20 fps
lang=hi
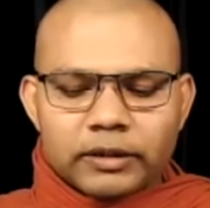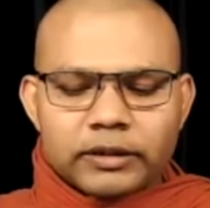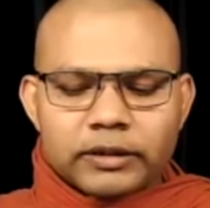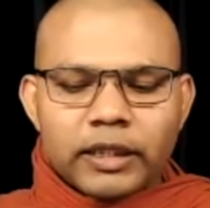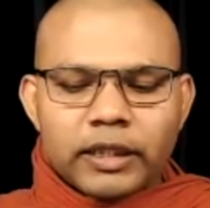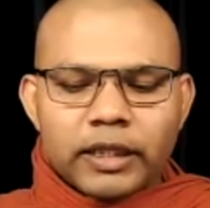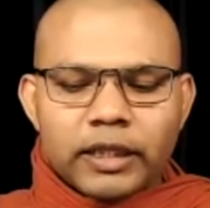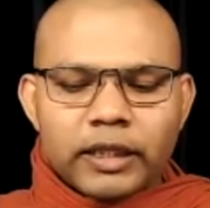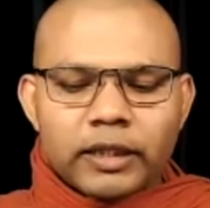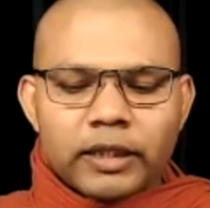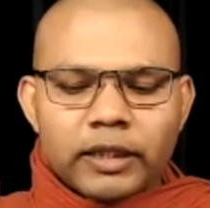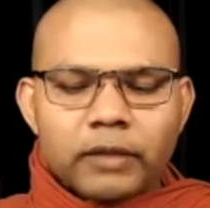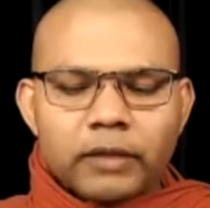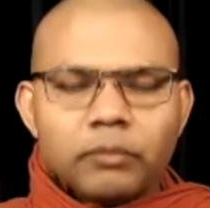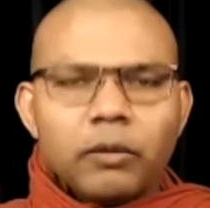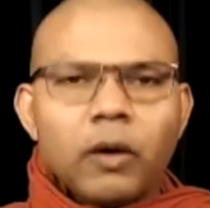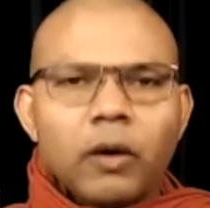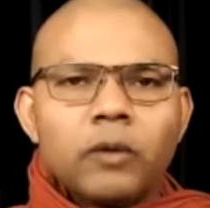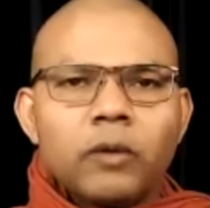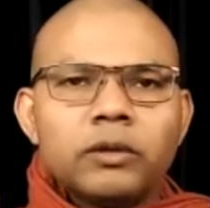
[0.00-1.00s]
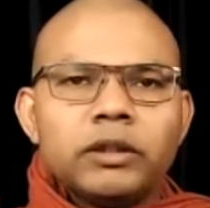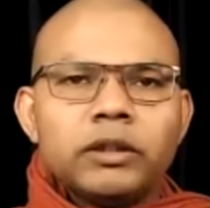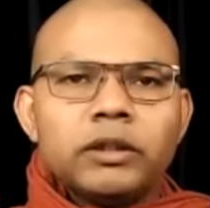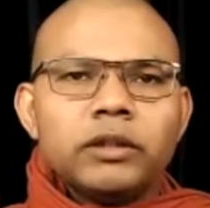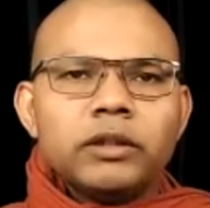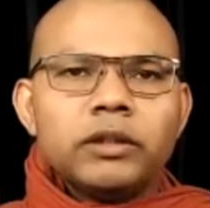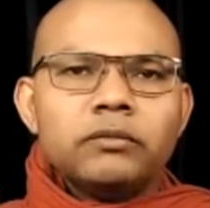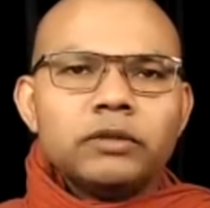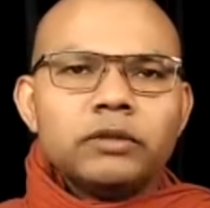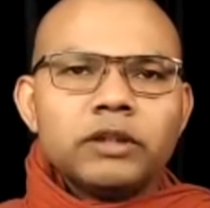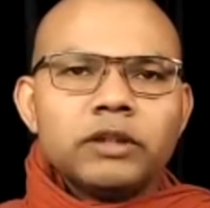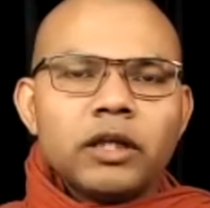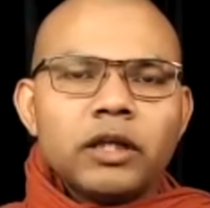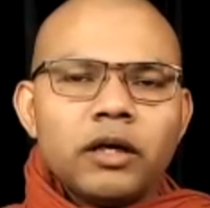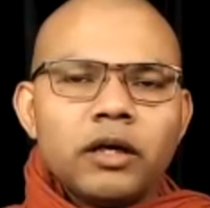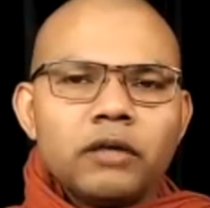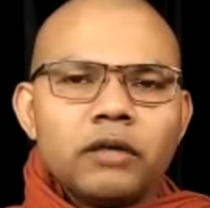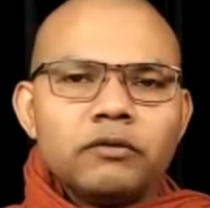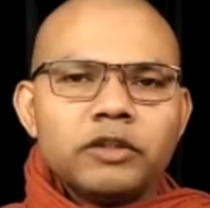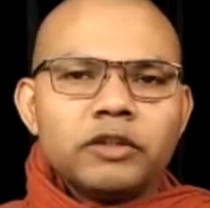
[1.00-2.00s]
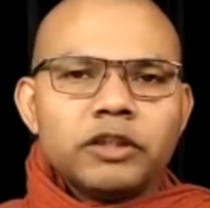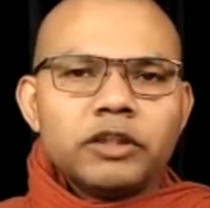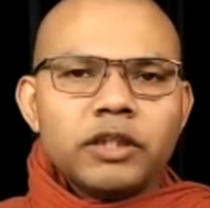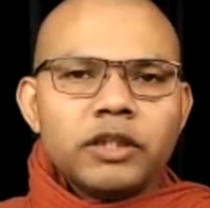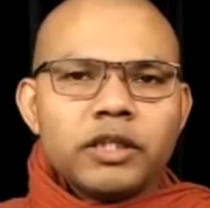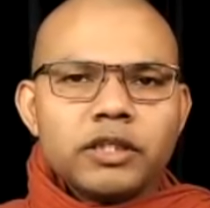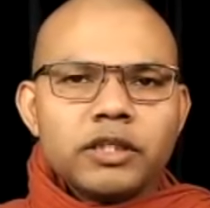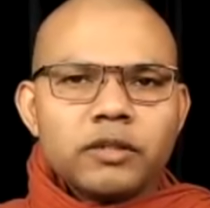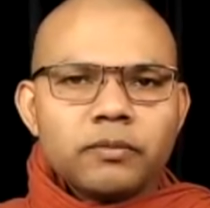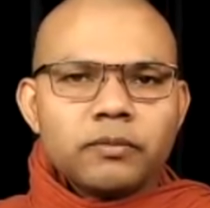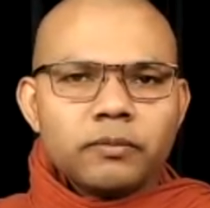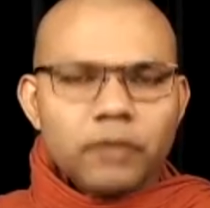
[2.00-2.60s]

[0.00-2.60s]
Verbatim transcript: ये बहुत ही विशाल विशिष्ट